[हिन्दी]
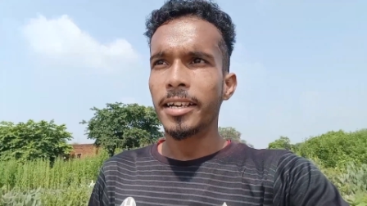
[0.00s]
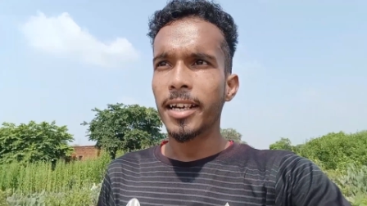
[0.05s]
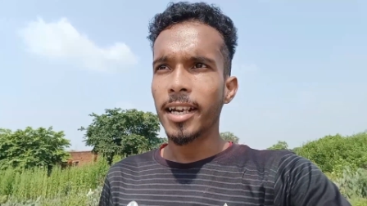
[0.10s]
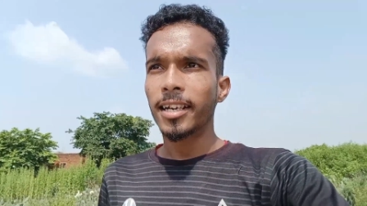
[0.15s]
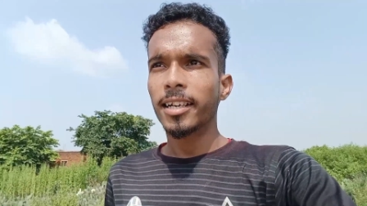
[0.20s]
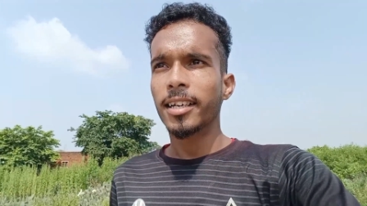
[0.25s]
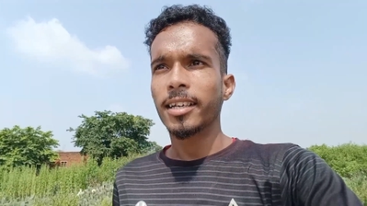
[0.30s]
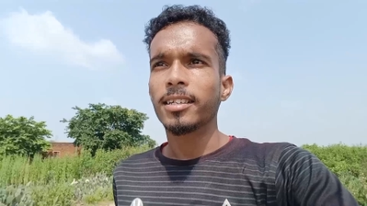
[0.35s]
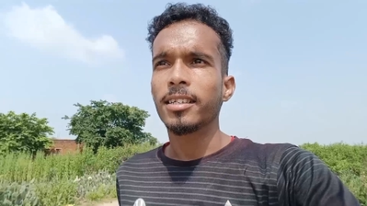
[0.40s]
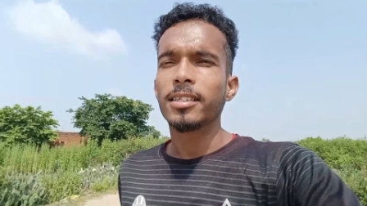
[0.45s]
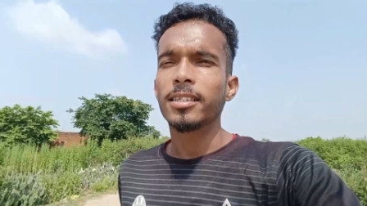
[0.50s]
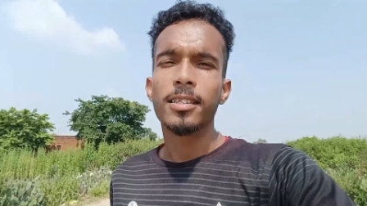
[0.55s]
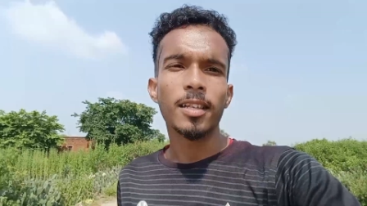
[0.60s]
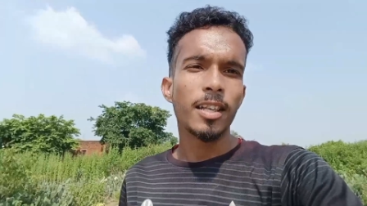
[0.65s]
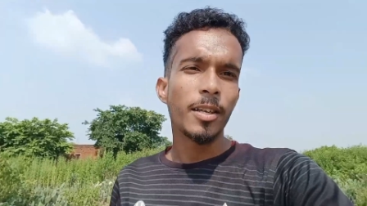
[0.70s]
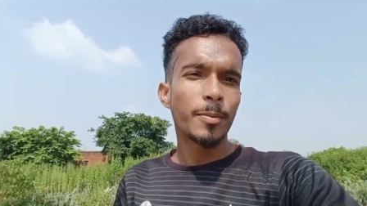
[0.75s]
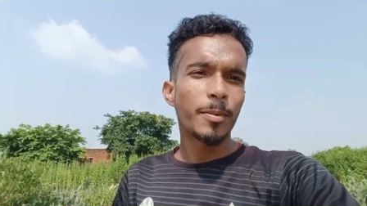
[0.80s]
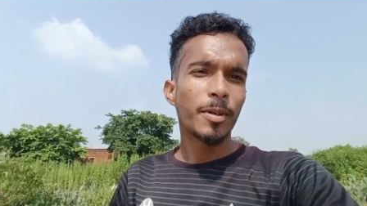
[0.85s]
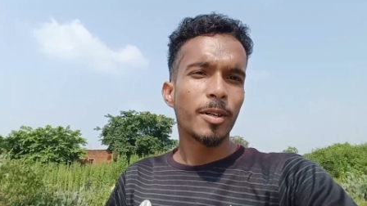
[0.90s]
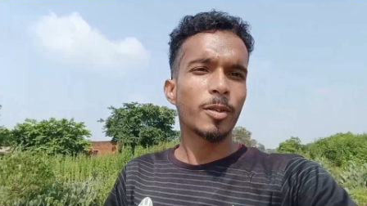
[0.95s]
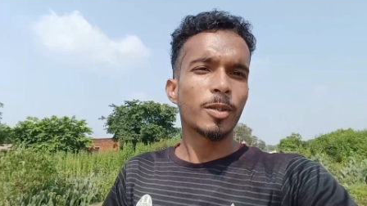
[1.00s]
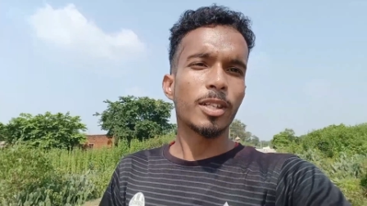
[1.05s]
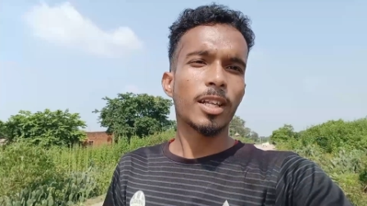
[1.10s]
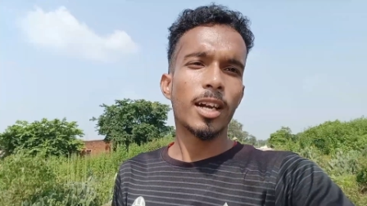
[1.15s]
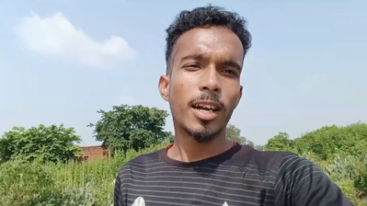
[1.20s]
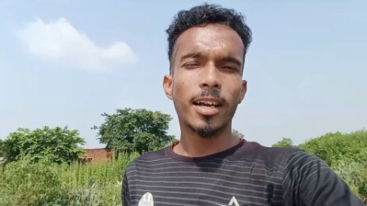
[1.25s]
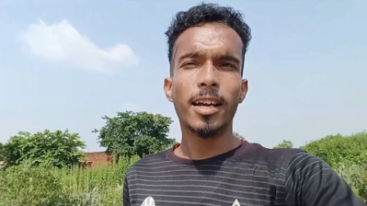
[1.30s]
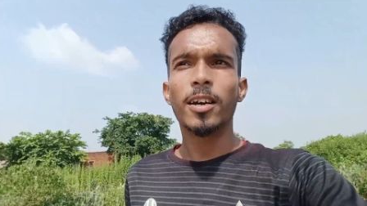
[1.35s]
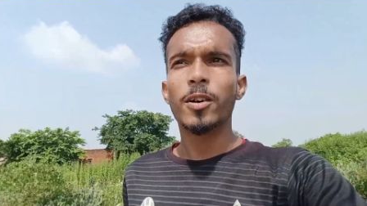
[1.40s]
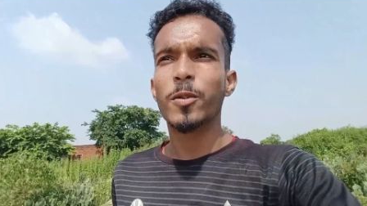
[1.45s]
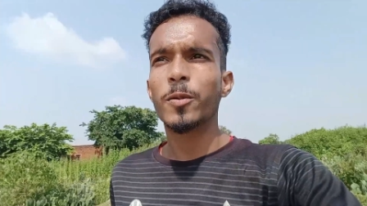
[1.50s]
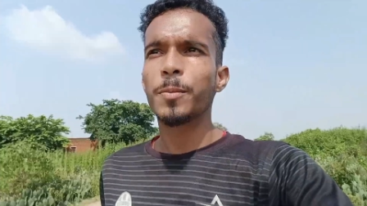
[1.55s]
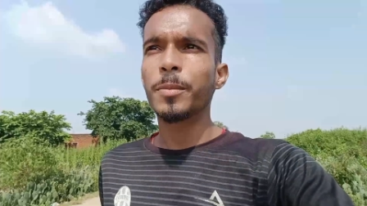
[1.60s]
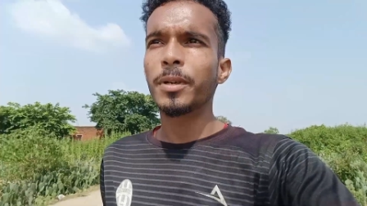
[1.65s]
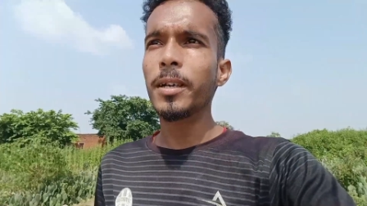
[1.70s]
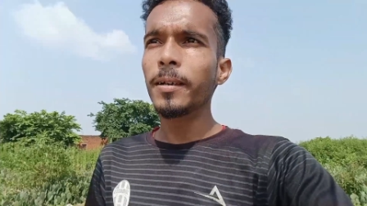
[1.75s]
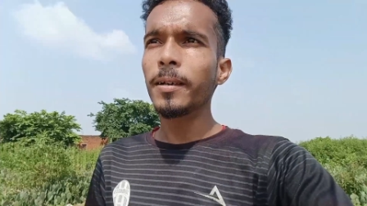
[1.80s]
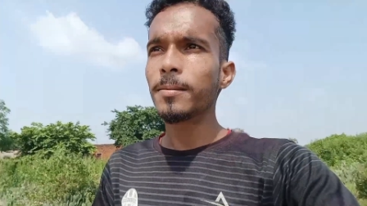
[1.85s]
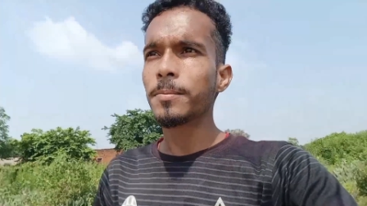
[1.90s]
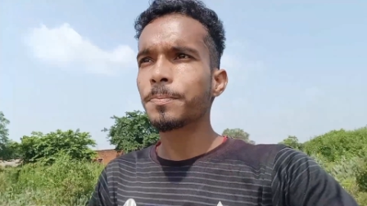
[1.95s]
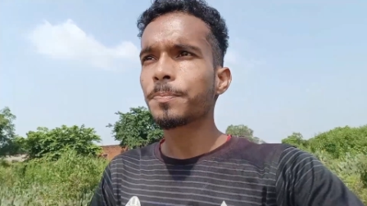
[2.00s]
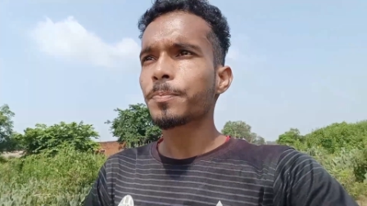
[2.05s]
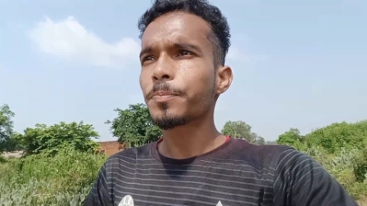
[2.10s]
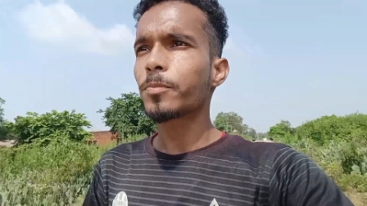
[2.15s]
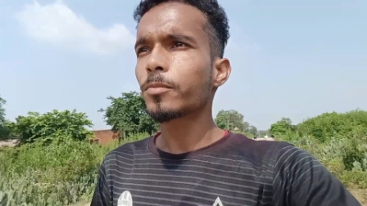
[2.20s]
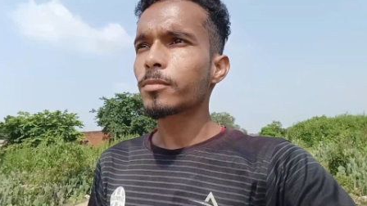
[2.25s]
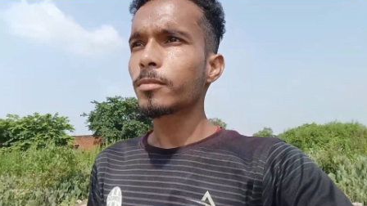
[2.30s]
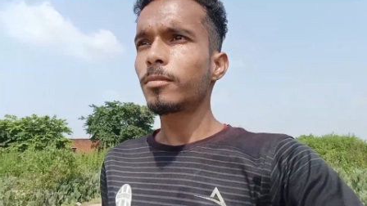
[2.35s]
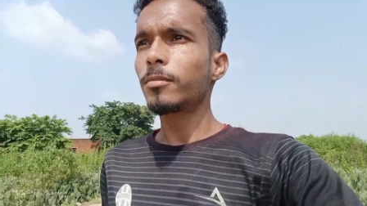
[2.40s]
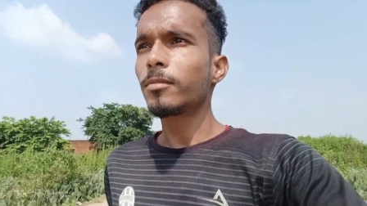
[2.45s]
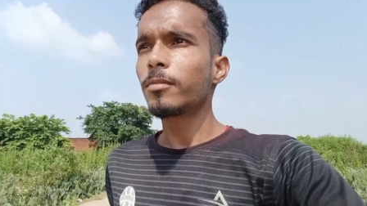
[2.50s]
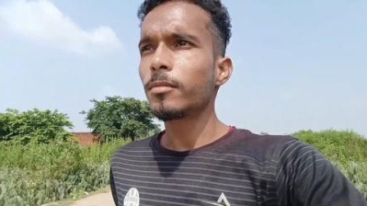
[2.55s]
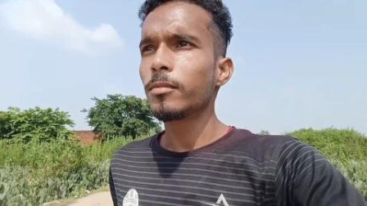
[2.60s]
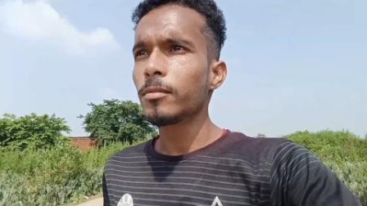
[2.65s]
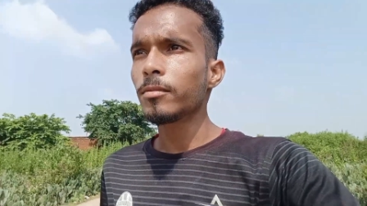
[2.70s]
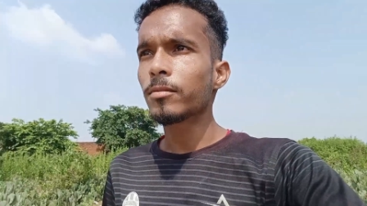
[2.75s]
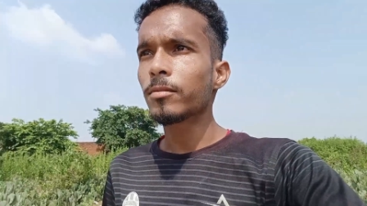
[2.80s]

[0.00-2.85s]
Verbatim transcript: लाइन टानेंगे इसलिए मैं लोग इधर आया घूमने हाँ?